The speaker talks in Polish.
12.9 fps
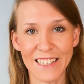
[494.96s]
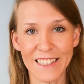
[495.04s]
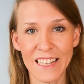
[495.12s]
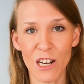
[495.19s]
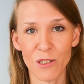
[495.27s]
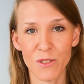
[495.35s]

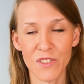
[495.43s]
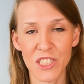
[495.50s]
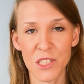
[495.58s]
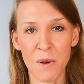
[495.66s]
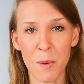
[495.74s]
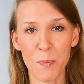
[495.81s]
I ja
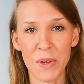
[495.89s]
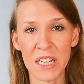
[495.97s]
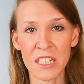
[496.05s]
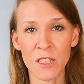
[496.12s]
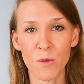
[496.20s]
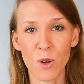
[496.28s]
odwiedziłam
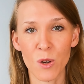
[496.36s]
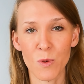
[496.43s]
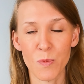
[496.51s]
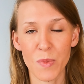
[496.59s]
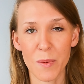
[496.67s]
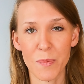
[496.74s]
piękną
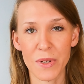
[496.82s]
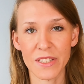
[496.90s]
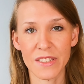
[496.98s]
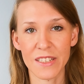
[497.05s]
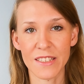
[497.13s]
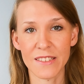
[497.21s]
Kolumbię
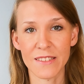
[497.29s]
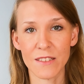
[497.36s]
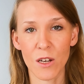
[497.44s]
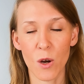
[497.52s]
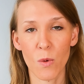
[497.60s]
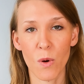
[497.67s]

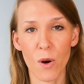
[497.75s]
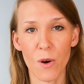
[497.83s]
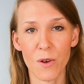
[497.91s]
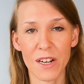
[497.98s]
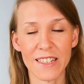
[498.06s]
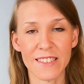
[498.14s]
Brytyjską
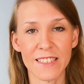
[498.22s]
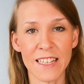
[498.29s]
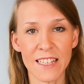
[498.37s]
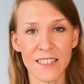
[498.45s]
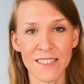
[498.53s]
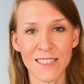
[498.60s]
oraz
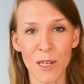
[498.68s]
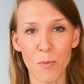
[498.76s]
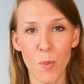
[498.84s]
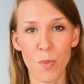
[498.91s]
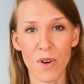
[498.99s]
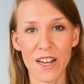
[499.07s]
jedne z
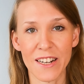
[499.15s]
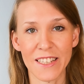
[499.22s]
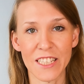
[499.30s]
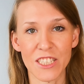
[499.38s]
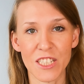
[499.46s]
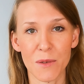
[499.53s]

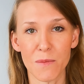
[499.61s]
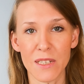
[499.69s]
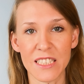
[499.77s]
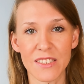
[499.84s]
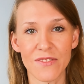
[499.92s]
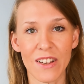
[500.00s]
najpopularniejszych
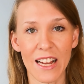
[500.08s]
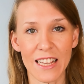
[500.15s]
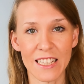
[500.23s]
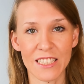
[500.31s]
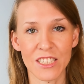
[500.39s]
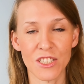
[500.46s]
miejsc w
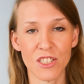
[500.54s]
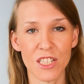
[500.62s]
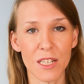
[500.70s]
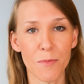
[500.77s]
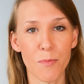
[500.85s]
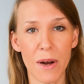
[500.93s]
Kanadzie,
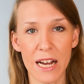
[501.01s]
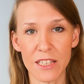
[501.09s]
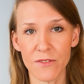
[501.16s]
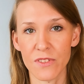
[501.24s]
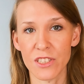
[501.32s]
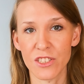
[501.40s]
czyli
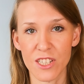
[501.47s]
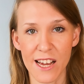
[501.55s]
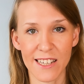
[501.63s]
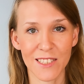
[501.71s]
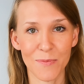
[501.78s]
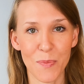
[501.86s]
Banff i
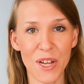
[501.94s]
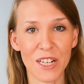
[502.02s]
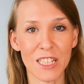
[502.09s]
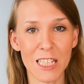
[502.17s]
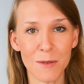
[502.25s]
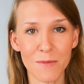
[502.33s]

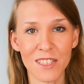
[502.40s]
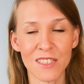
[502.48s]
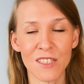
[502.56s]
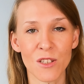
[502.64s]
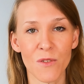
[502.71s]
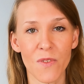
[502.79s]
Jasper, nim
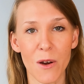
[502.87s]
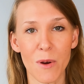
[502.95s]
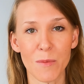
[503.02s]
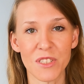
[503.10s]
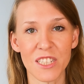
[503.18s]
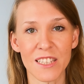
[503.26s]

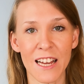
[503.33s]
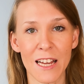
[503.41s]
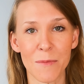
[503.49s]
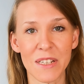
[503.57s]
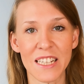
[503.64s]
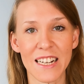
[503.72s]
zdecydowałam się na
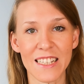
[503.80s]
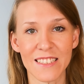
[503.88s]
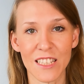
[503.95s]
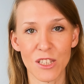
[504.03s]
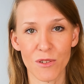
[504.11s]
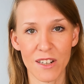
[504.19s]

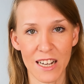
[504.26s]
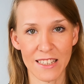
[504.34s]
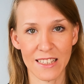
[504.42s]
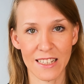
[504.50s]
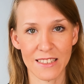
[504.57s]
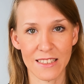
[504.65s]
emigrację do
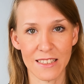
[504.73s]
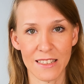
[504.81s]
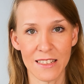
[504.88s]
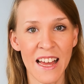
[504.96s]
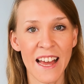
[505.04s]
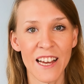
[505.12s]
Kanady.
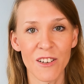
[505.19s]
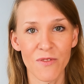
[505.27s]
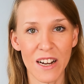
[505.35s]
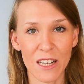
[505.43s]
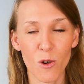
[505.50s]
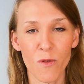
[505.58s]

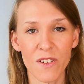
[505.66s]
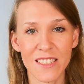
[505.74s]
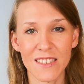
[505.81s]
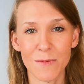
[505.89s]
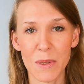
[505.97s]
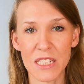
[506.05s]
W
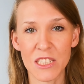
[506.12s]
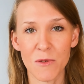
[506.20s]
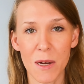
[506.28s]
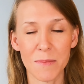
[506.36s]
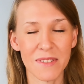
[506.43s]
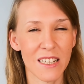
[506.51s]
Vancouver
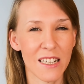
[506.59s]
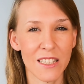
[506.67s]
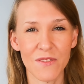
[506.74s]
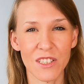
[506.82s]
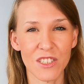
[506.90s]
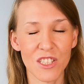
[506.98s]
spędziłam
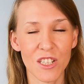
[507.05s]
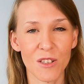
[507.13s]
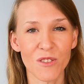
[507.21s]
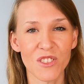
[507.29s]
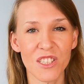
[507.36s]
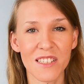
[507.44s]
zaledwie 3
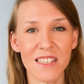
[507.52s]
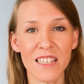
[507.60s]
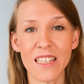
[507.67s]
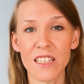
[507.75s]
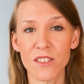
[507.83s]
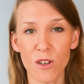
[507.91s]

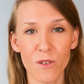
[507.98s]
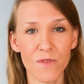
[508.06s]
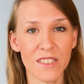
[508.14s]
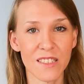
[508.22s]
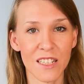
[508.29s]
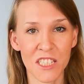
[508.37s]
godziny i to
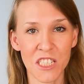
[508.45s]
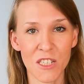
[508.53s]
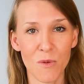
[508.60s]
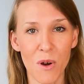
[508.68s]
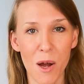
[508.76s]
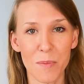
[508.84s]

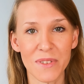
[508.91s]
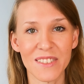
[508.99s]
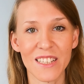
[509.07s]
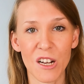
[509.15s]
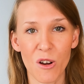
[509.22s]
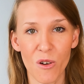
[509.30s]
wystarczyło, aby
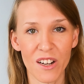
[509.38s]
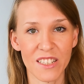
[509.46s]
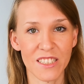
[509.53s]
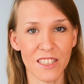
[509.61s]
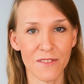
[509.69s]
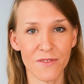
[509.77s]

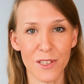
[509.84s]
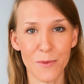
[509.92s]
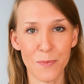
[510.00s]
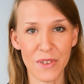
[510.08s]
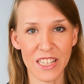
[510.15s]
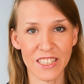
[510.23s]
zakochać się w
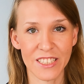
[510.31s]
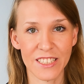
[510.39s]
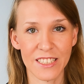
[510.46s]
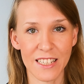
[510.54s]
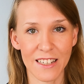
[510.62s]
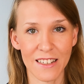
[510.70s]
tym
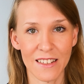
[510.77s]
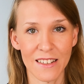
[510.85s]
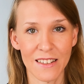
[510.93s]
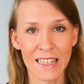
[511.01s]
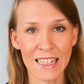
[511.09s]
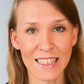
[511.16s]
mieście.
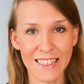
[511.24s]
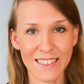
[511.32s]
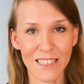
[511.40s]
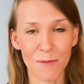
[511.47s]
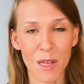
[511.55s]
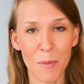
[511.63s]

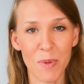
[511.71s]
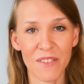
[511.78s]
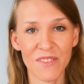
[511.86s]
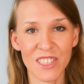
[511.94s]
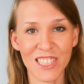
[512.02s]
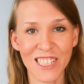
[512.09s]
Jestem
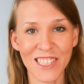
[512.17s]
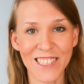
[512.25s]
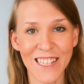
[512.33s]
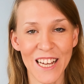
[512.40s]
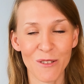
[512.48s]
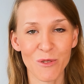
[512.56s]
naprawdę
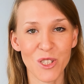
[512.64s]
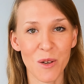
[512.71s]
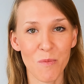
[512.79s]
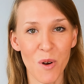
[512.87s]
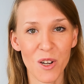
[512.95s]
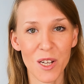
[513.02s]
szczęściarą,
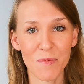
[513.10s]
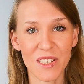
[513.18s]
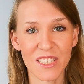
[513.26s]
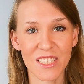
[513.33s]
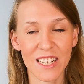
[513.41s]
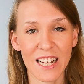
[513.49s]
że mogę
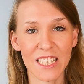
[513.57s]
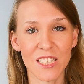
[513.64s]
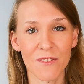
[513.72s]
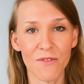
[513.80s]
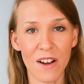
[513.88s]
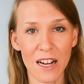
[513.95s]

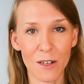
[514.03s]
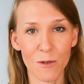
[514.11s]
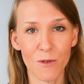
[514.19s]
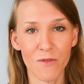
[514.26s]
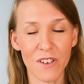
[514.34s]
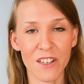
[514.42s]
mieszkać w
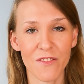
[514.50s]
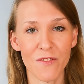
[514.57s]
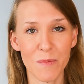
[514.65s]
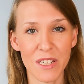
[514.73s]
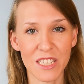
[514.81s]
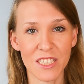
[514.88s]
Vancouver
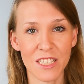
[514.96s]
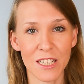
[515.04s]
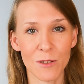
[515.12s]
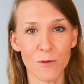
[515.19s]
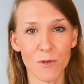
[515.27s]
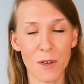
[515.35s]
w
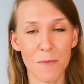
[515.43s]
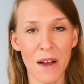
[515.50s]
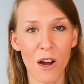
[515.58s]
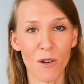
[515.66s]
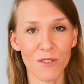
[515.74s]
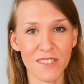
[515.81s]
mieście, który
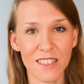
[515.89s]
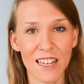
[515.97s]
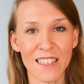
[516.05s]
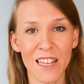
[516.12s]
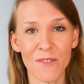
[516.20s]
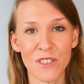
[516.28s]
ma
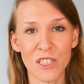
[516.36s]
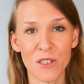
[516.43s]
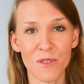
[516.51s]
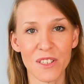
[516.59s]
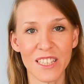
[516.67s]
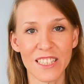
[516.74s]
ocean na
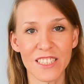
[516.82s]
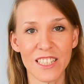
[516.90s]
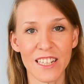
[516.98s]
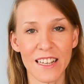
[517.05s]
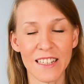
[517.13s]
wyciągnięcie